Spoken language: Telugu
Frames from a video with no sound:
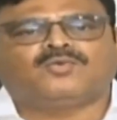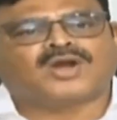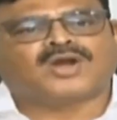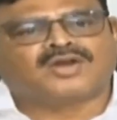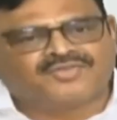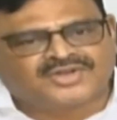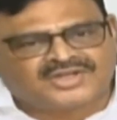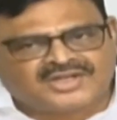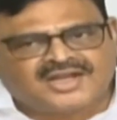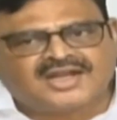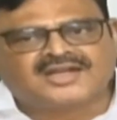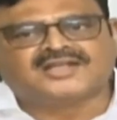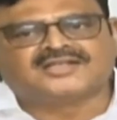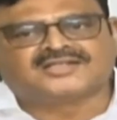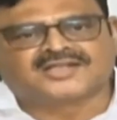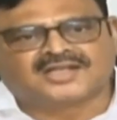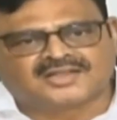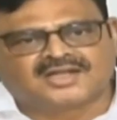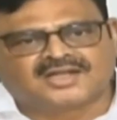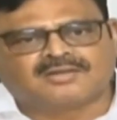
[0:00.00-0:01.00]
ఒక విషయం ఈ
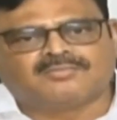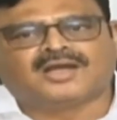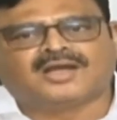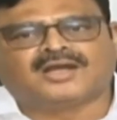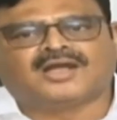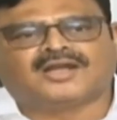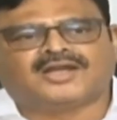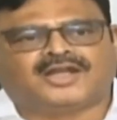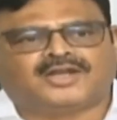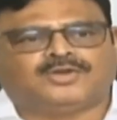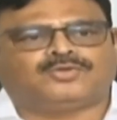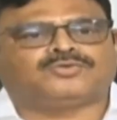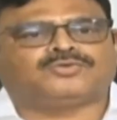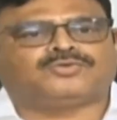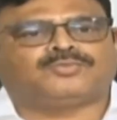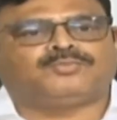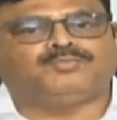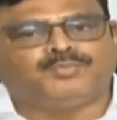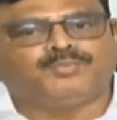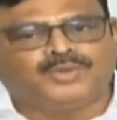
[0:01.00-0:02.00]
సందర్భంగా నేను
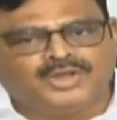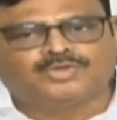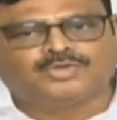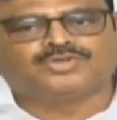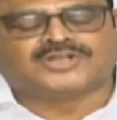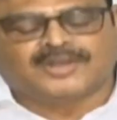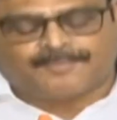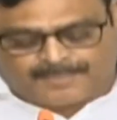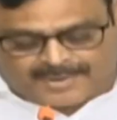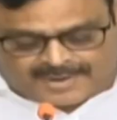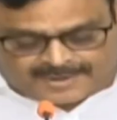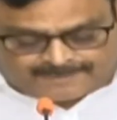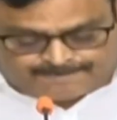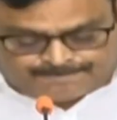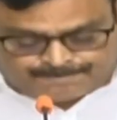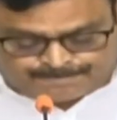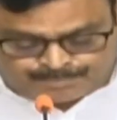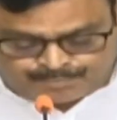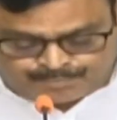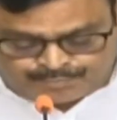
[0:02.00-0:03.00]
మీకు చెప్పాలి